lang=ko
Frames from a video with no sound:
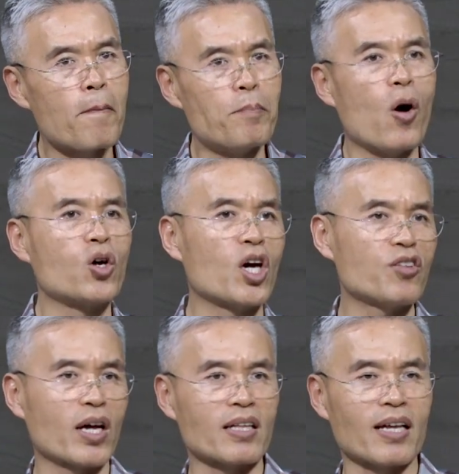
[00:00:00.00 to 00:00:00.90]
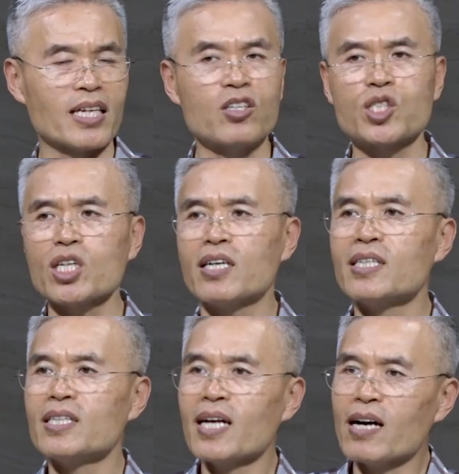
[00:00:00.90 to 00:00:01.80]
먹여야 되겠다. 이것이
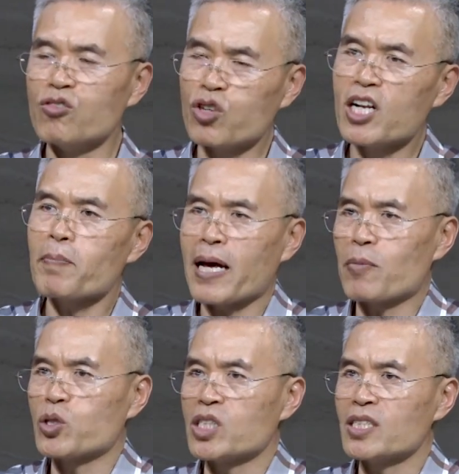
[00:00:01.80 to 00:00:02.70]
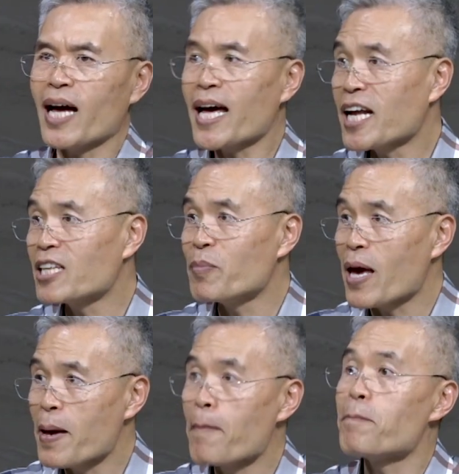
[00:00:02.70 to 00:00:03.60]
우리를 바라보시는
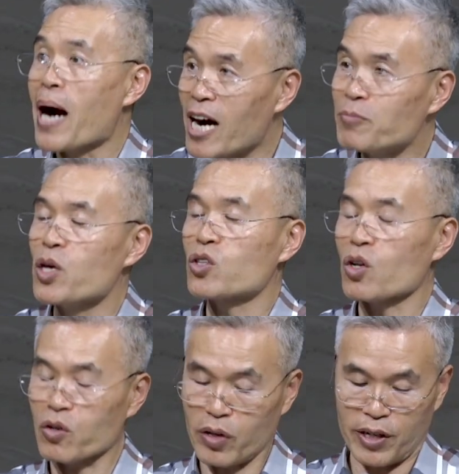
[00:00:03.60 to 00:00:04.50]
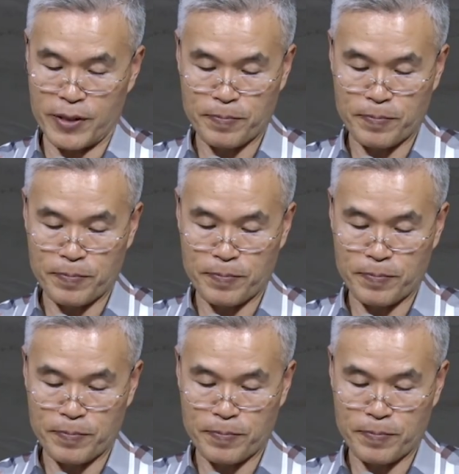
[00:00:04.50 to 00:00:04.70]
하나님의 마음이었던 거예요.